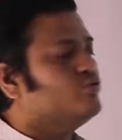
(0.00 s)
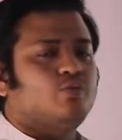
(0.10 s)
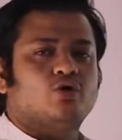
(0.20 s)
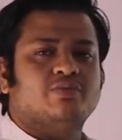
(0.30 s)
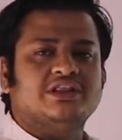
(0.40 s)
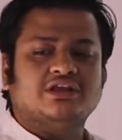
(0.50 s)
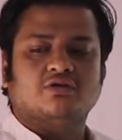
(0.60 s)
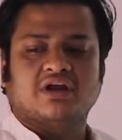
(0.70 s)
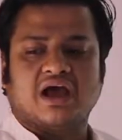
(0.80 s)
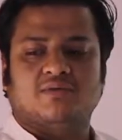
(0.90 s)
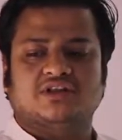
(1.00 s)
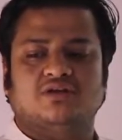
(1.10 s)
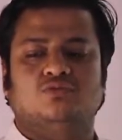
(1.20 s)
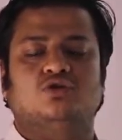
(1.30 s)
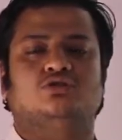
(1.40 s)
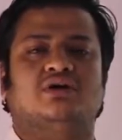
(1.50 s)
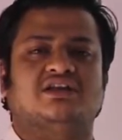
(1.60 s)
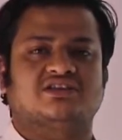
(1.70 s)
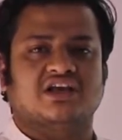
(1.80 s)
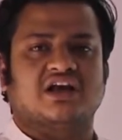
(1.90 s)
উপর ভিত্তি করে আমাদের মূলত
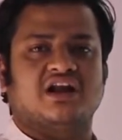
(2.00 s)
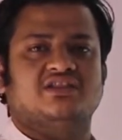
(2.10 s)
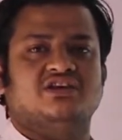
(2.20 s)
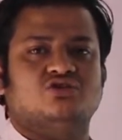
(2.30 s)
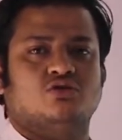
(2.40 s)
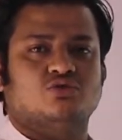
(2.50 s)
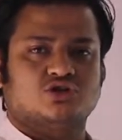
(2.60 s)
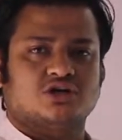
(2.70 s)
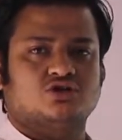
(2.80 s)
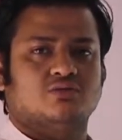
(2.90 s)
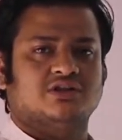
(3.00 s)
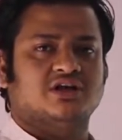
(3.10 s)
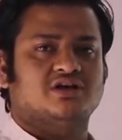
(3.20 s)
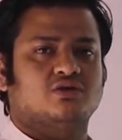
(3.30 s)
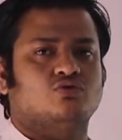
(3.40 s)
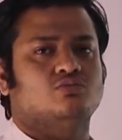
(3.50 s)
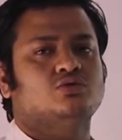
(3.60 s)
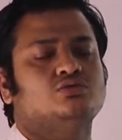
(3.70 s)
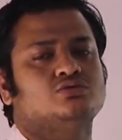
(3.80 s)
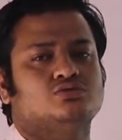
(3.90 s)
আজকের গাণিতিক সমস্যার সমাধানটা করব
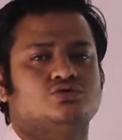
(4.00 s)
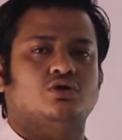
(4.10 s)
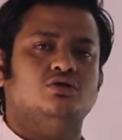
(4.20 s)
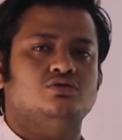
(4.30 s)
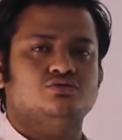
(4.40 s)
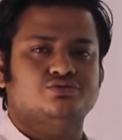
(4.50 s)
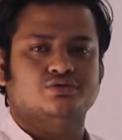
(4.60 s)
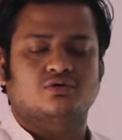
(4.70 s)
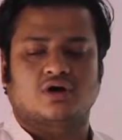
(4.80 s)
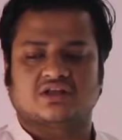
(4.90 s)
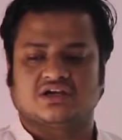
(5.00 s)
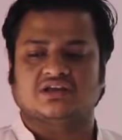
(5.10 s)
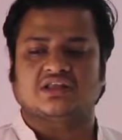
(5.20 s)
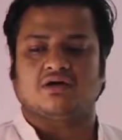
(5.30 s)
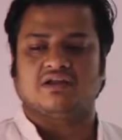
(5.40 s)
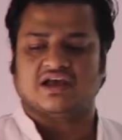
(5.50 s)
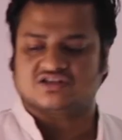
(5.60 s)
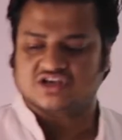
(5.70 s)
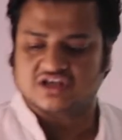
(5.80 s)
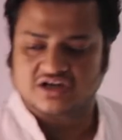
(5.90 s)
তো চলো শুরু করা যাক তাহলে
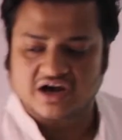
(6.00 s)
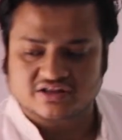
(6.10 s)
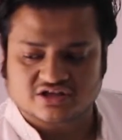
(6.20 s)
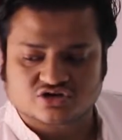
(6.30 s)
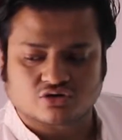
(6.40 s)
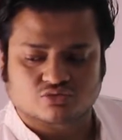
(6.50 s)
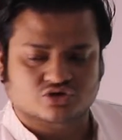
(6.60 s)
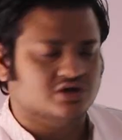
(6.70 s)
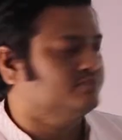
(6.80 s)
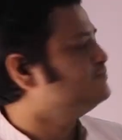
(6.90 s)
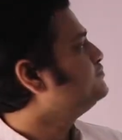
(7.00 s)
আজকের গাণিতিক সমস্যা